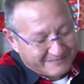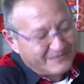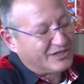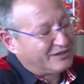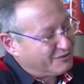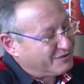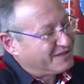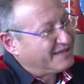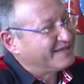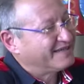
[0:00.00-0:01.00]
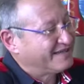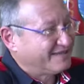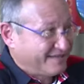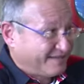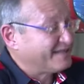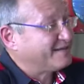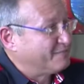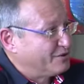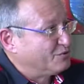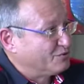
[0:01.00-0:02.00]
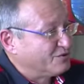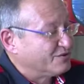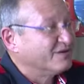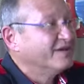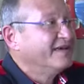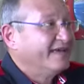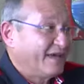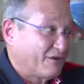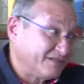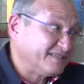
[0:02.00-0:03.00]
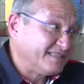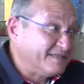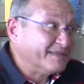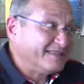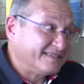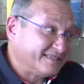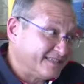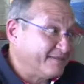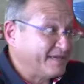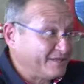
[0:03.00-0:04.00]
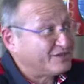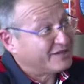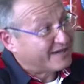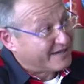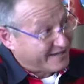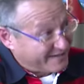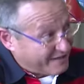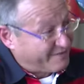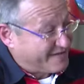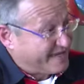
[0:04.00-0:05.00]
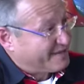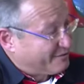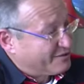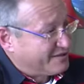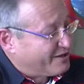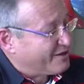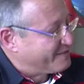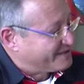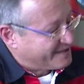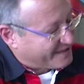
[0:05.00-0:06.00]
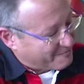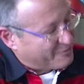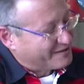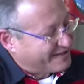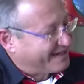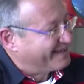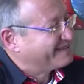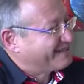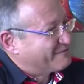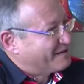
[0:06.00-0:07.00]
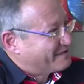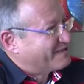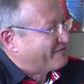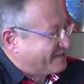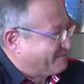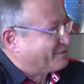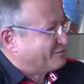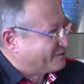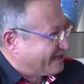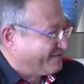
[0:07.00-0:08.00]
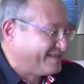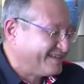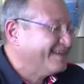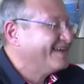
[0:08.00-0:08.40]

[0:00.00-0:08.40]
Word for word: certosina eh, sarebbe giusto e così si dimentica sia dei medici che dei fisiatri osteopati e può andare tranquillamente a fare sport tutta la vita